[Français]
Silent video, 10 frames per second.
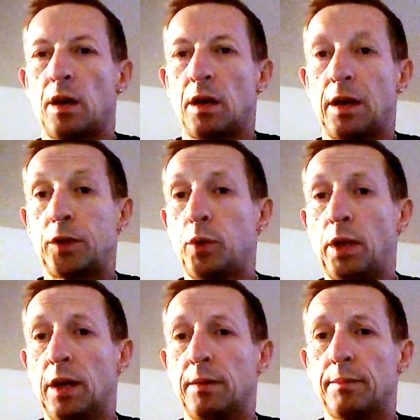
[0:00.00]
La
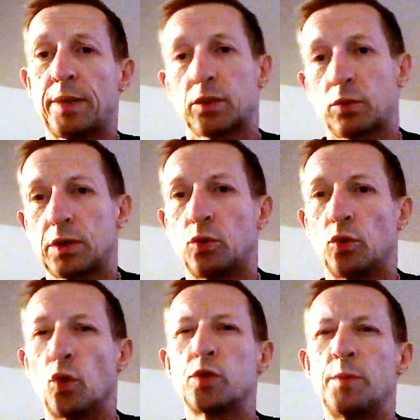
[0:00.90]
tuile, hein, parce que c'est une
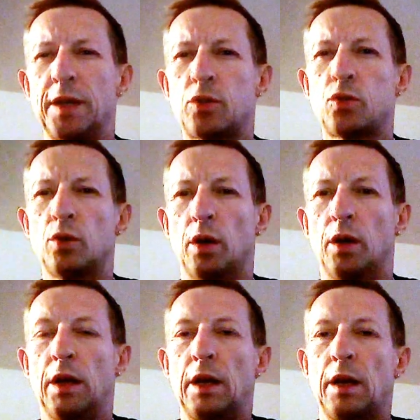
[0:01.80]
grosse
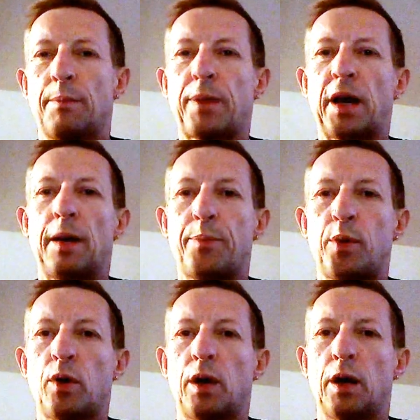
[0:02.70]
blessure par
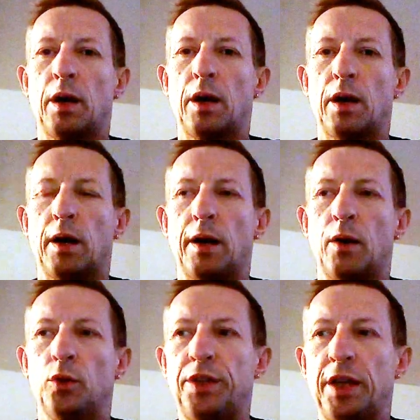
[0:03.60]

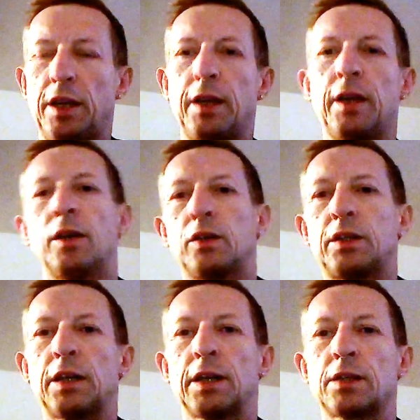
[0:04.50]
rapport au délai
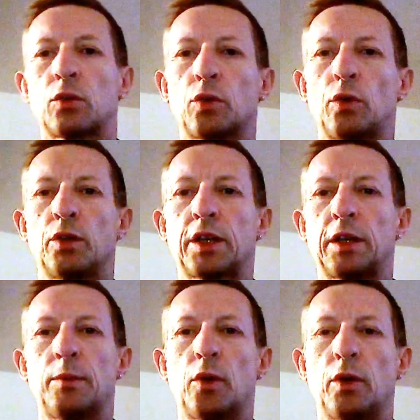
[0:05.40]
qui reste entre
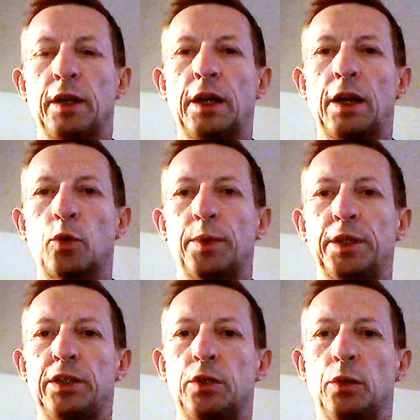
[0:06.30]
l'entraînement et la
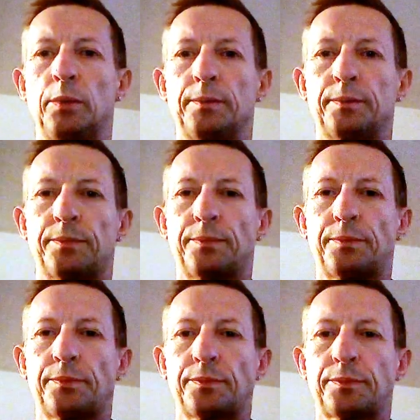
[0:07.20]
compétition
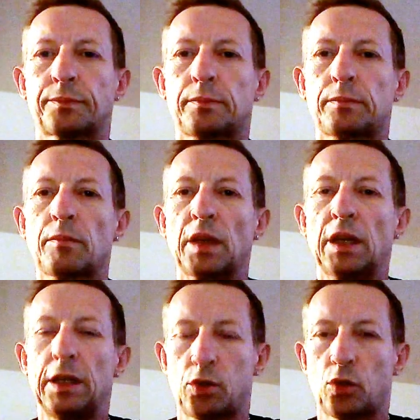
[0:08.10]

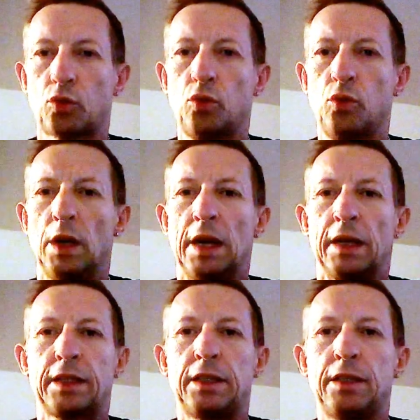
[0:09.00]
et surtout
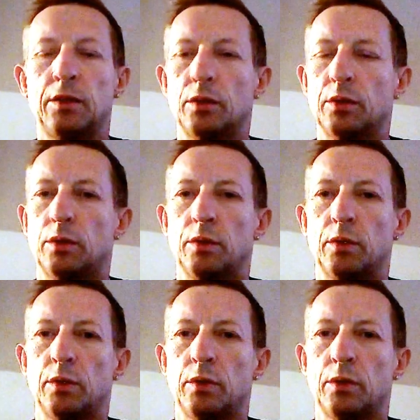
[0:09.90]
qui
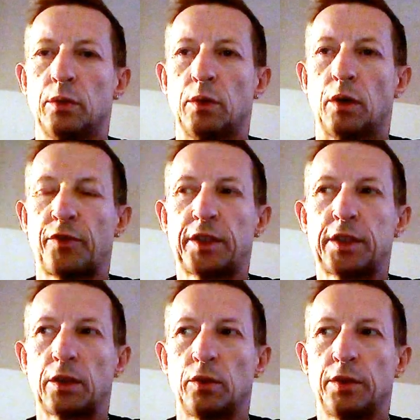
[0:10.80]
euh, en fait
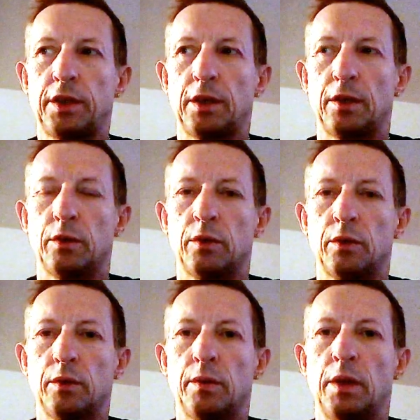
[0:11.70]
qui rendait
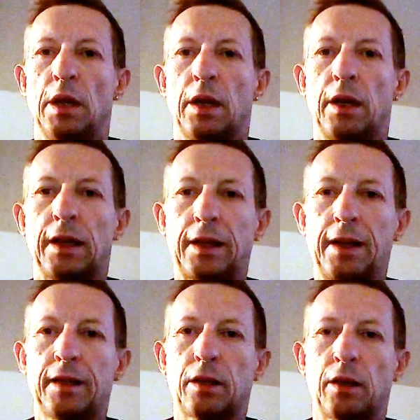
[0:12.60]
euh,
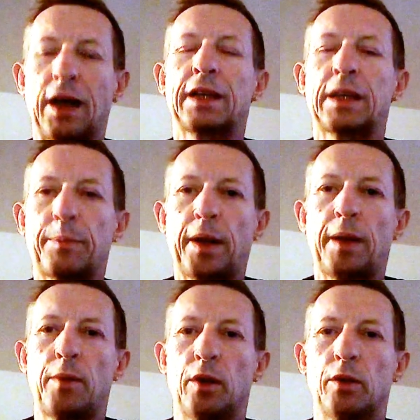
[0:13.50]
l'athlète
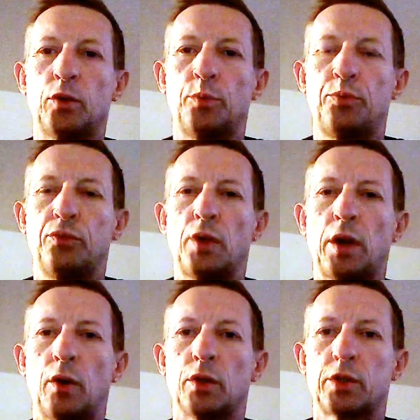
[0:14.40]
incapable de
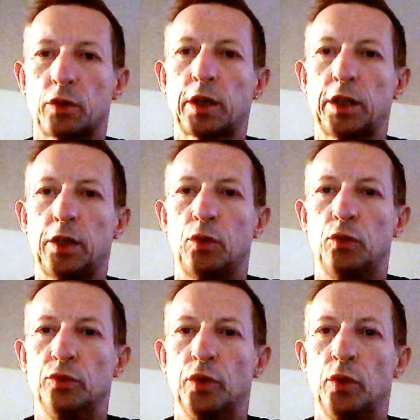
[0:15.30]
pouvoir euh, s'entraîner de
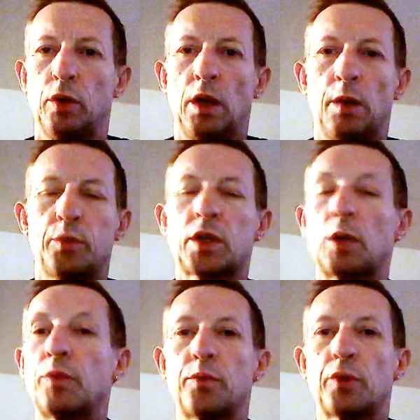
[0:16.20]
nouveau
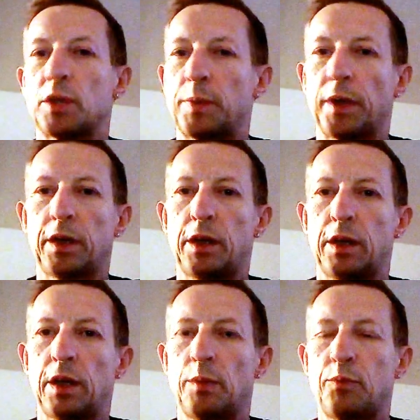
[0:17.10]
puisqu'elle pouvait plus respirer
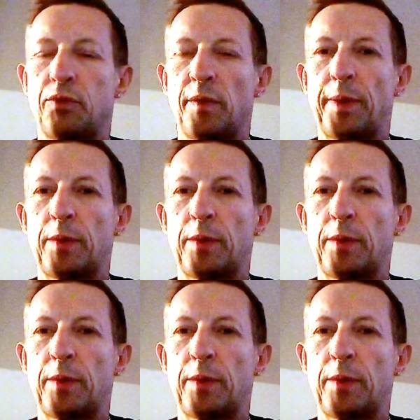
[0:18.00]
et elle ne pouvait pas